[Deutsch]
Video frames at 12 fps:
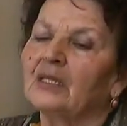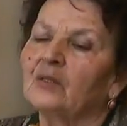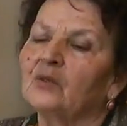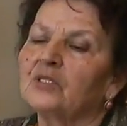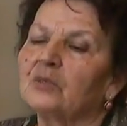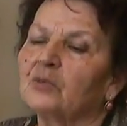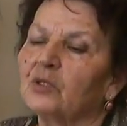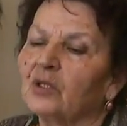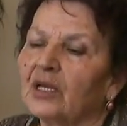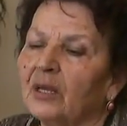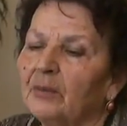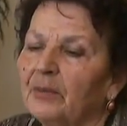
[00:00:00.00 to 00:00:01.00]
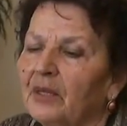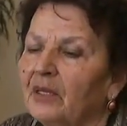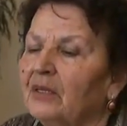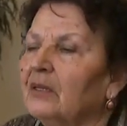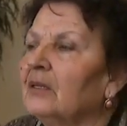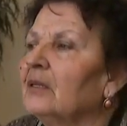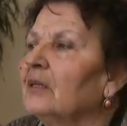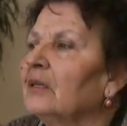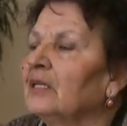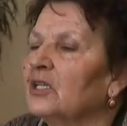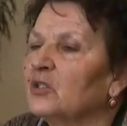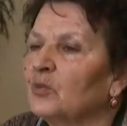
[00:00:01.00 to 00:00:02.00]
da dođemo do rampe
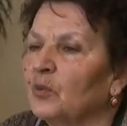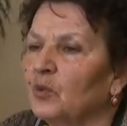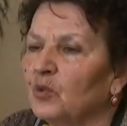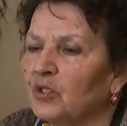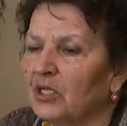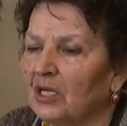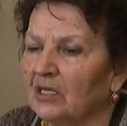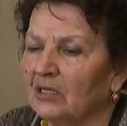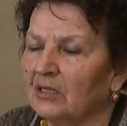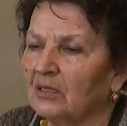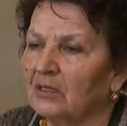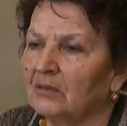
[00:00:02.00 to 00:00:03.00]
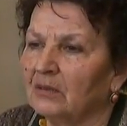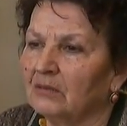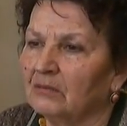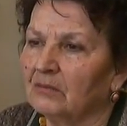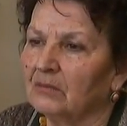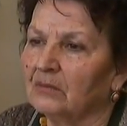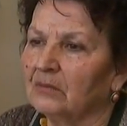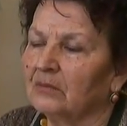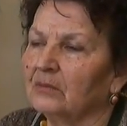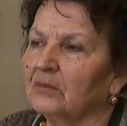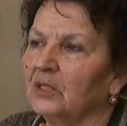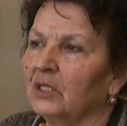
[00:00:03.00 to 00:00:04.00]
gdje su puštali
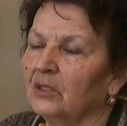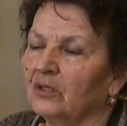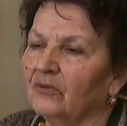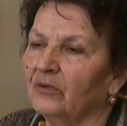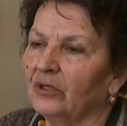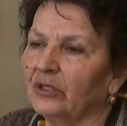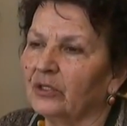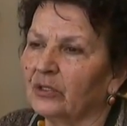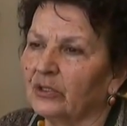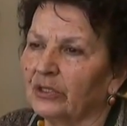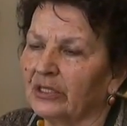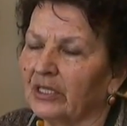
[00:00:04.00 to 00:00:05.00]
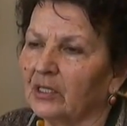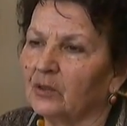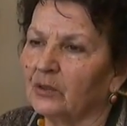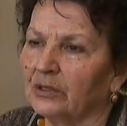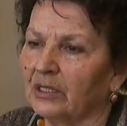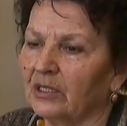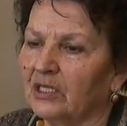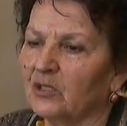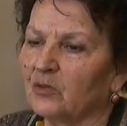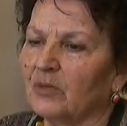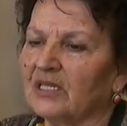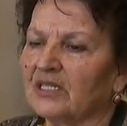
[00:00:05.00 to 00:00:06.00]
mm, jedno, dvoje, troje, tako da je
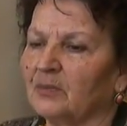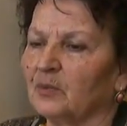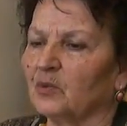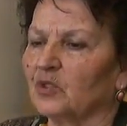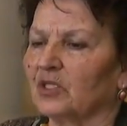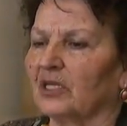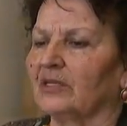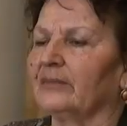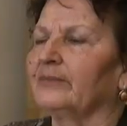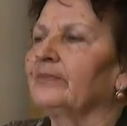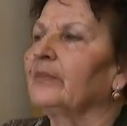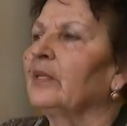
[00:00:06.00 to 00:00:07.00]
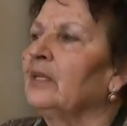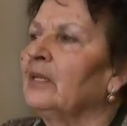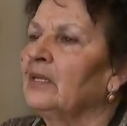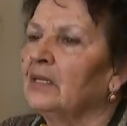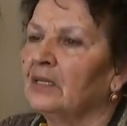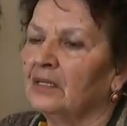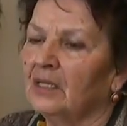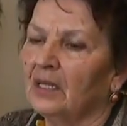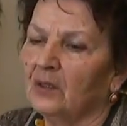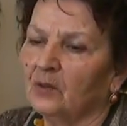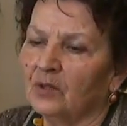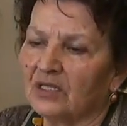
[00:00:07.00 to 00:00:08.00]
nisu mase puštali.
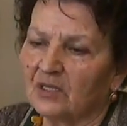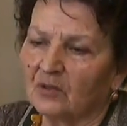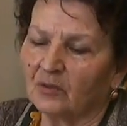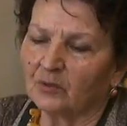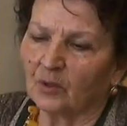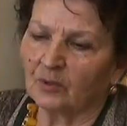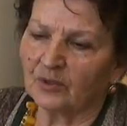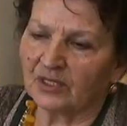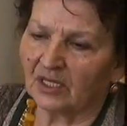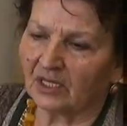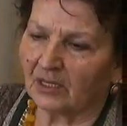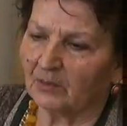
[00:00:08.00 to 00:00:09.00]
Da ulaze u autobuse i